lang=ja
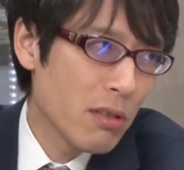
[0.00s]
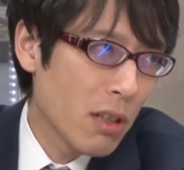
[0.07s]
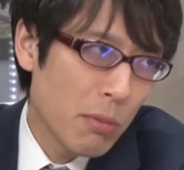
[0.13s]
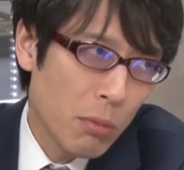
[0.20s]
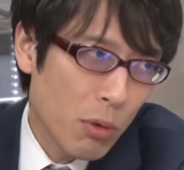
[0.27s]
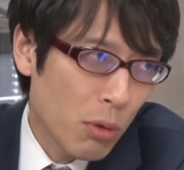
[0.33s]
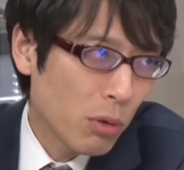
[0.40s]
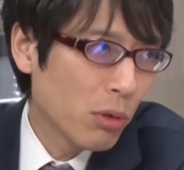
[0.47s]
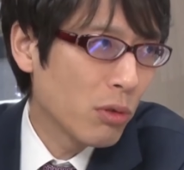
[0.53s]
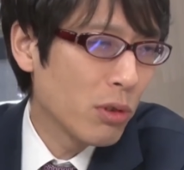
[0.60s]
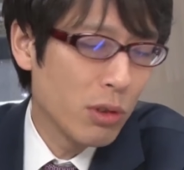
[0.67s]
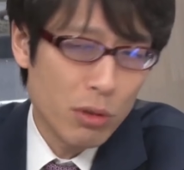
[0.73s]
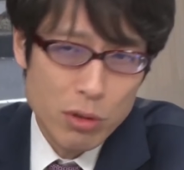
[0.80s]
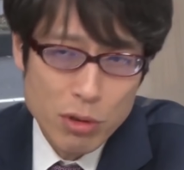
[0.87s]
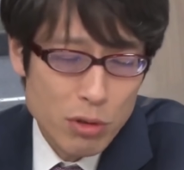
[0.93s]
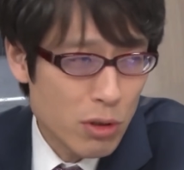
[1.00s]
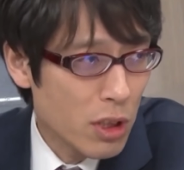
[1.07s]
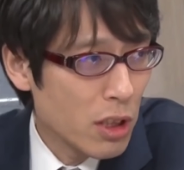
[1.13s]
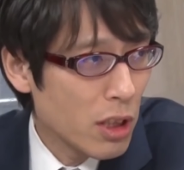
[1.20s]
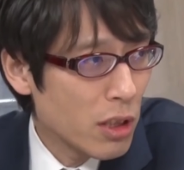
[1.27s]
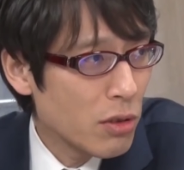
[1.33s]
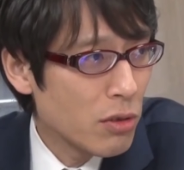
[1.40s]
はもうこの国の住人
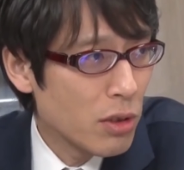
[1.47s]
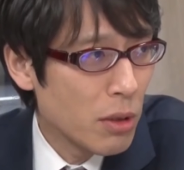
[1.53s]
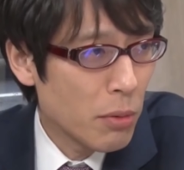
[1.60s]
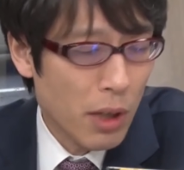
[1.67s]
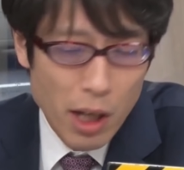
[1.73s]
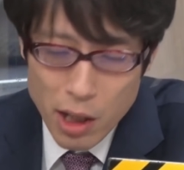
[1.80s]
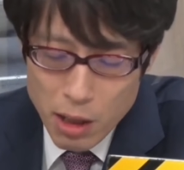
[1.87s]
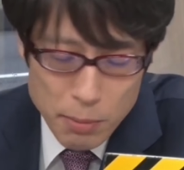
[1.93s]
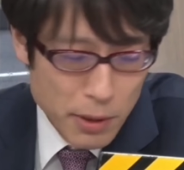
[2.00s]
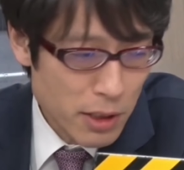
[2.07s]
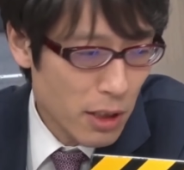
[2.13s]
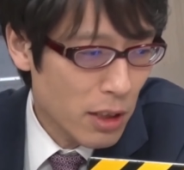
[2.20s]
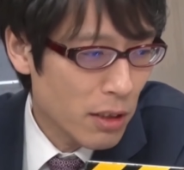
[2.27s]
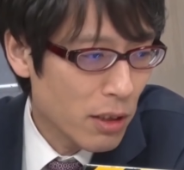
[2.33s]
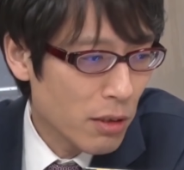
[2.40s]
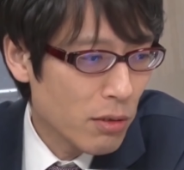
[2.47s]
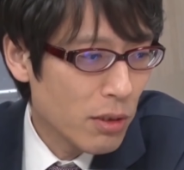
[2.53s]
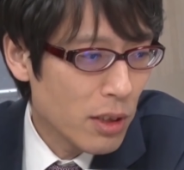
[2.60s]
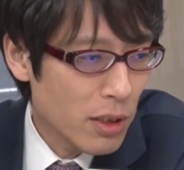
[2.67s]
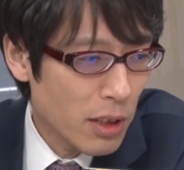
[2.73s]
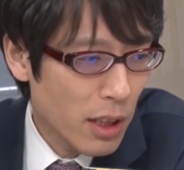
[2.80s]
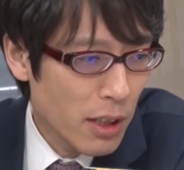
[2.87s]
ですっても帰れませんって言うん
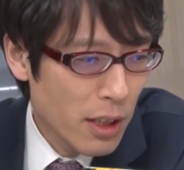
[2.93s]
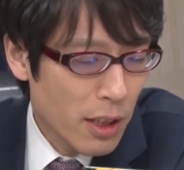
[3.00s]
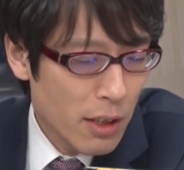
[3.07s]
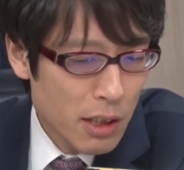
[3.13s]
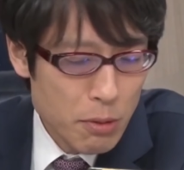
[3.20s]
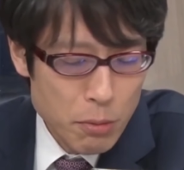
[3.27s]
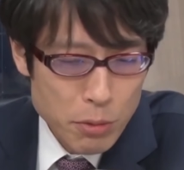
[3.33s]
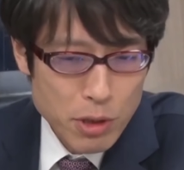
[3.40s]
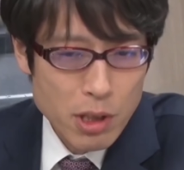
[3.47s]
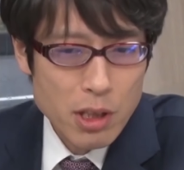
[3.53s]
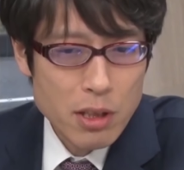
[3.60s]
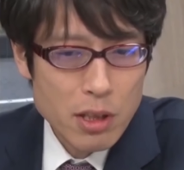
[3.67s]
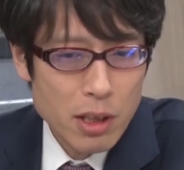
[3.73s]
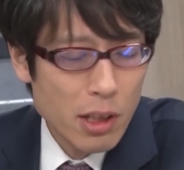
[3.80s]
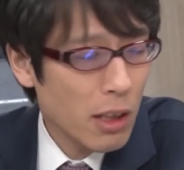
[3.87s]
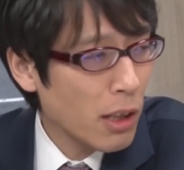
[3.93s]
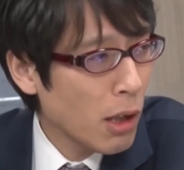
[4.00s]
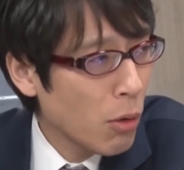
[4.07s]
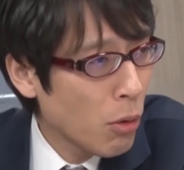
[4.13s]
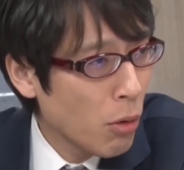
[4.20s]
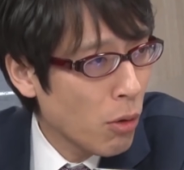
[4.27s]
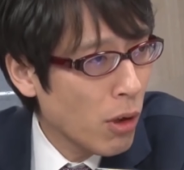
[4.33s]
ですね、でももしかしたら何か
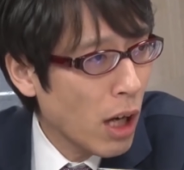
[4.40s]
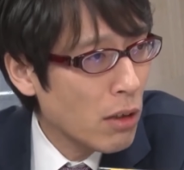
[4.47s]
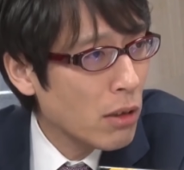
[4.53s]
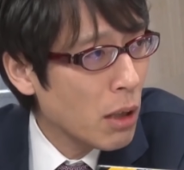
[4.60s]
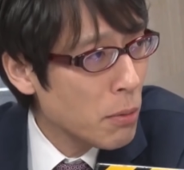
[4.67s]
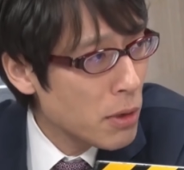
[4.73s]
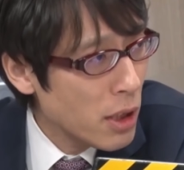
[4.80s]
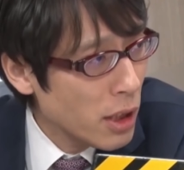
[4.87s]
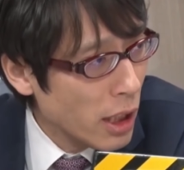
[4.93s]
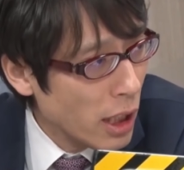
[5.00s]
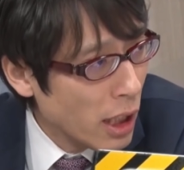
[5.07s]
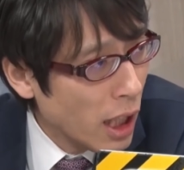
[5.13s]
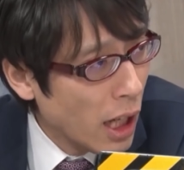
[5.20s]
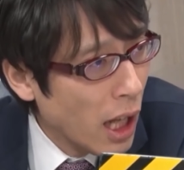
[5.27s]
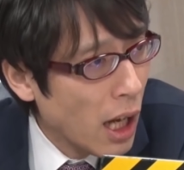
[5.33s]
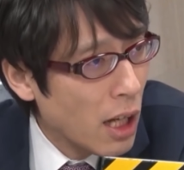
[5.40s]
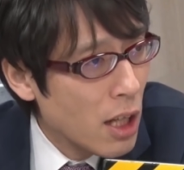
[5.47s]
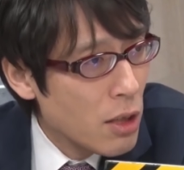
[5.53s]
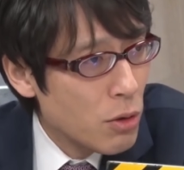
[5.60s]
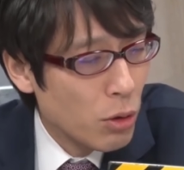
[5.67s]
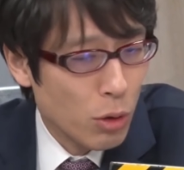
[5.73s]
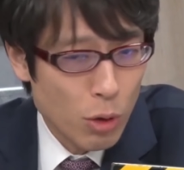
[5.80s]
方法があるかもしれないから、
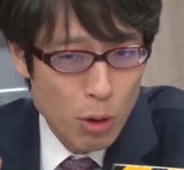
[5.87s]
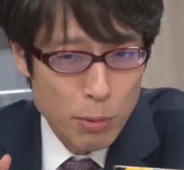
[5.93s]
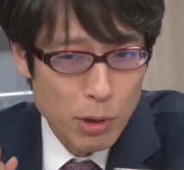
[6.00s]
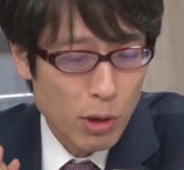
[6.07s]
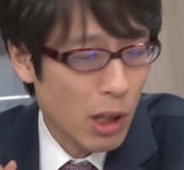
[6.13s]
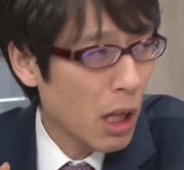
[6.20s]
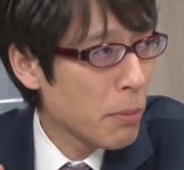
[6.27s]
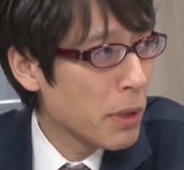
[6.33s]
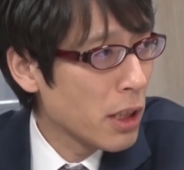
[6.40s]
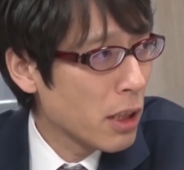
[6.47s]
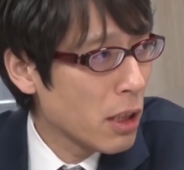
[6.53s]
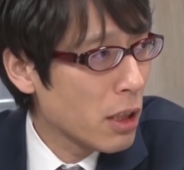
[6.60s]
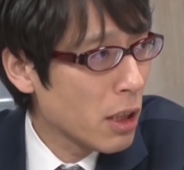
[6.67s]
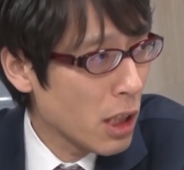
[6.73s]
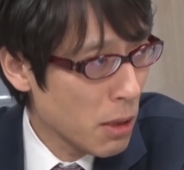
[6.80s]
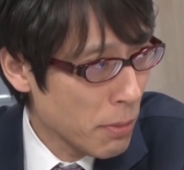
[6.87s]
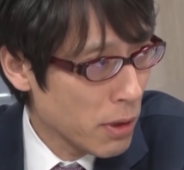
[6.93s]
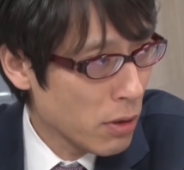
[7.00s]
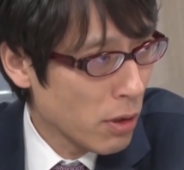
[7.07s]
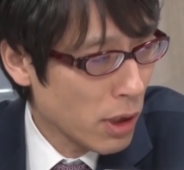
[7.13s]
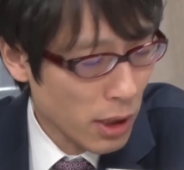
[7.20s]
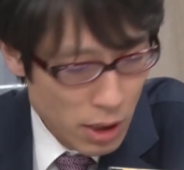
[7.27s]
ちょっと黄泉の神に聞いてきます
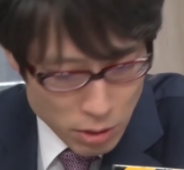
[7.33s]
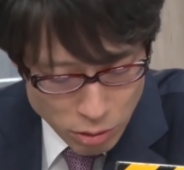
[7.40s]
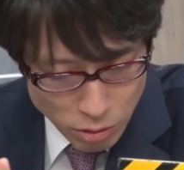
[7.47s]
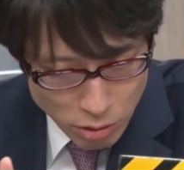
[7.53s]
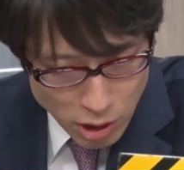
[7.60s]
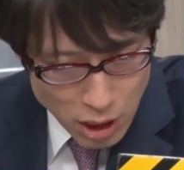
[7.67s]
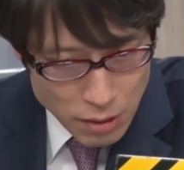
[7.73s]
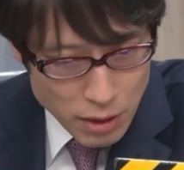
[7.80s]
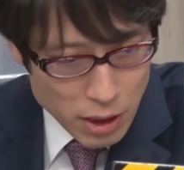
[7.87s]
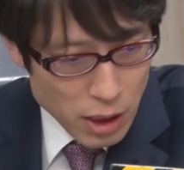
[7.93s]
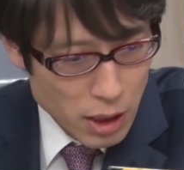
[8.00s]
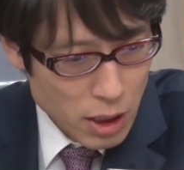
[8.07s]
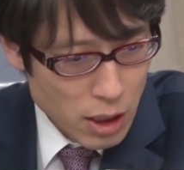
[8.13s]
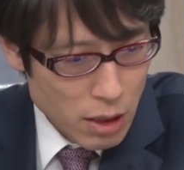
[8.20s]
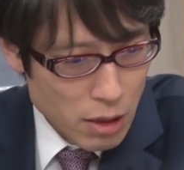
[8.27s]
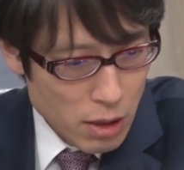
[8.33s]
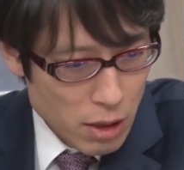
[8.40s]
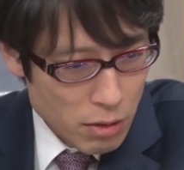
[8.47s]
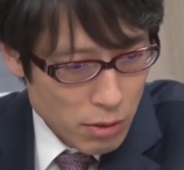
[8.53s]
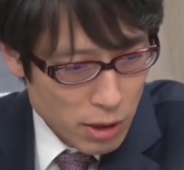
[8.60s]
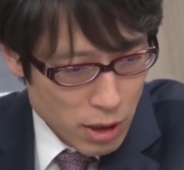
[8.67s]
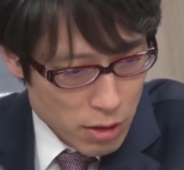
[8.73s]
ただその代わり、えー
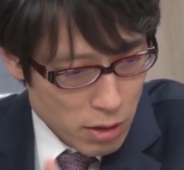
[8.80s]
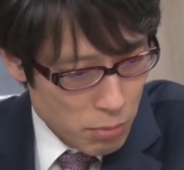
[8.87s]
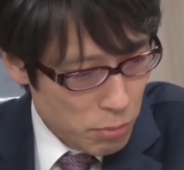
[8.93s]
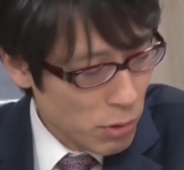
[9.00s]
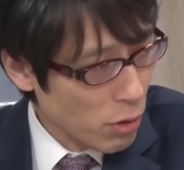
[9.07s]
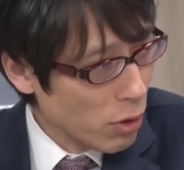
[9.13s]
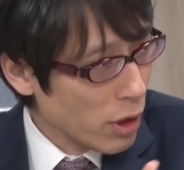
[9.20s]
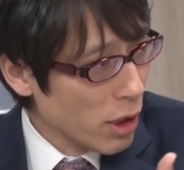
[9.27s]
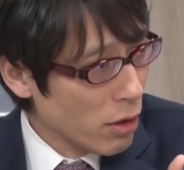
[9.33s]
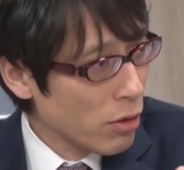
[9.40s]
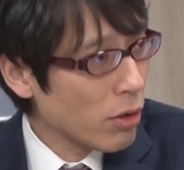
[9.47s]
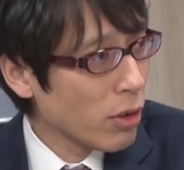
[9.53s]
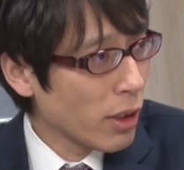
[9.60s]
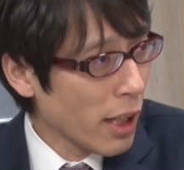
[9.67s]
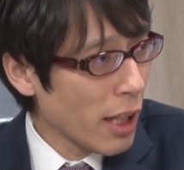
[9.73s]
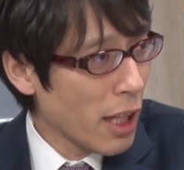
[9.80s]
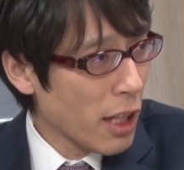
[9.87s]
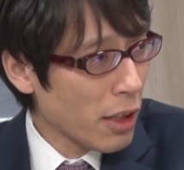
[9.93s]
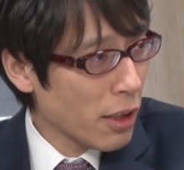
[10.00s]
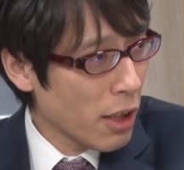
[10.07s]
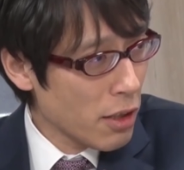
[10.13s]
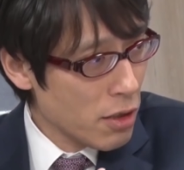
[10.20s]
私は向こうに行くので、
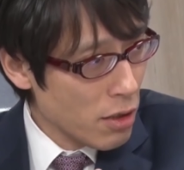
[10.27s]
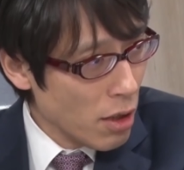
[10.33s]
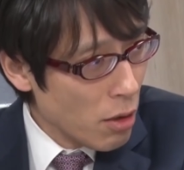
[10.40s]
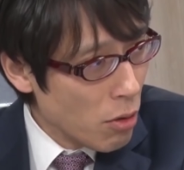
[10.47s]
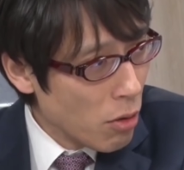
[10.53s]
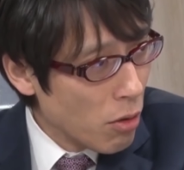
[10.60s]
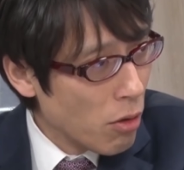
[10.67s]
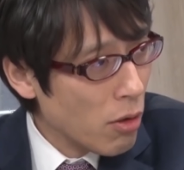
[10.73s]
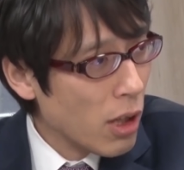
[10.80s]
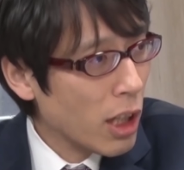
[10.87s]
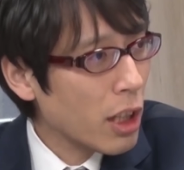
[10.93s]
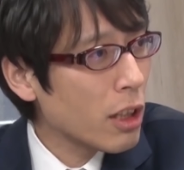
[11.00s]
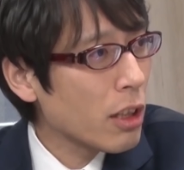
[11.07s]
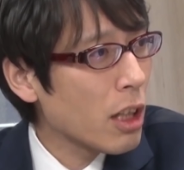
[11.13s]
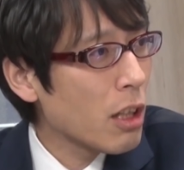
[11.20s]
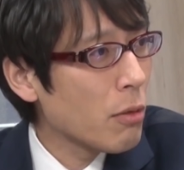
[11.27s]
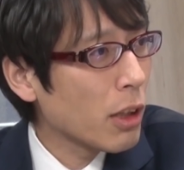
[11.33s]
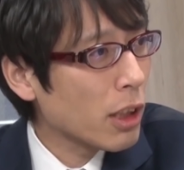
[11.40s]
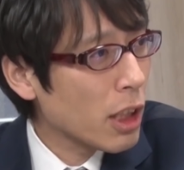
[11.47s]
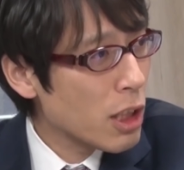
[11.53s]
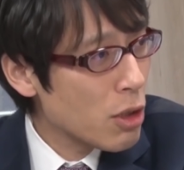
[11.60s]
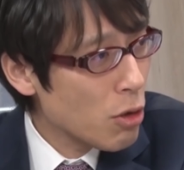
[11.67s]
決してここを開けて
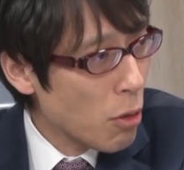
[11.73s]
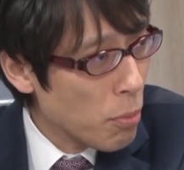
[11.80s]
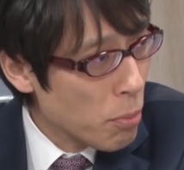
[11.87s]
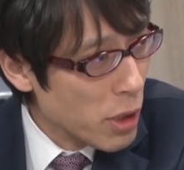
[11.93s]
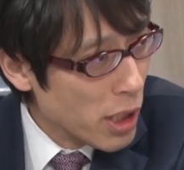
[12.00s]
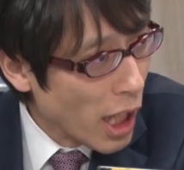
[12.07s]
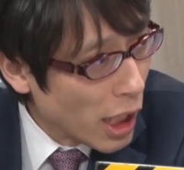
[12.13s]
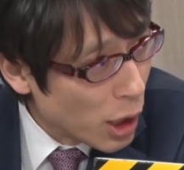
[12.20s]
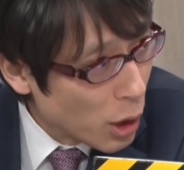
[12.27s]
私を見ない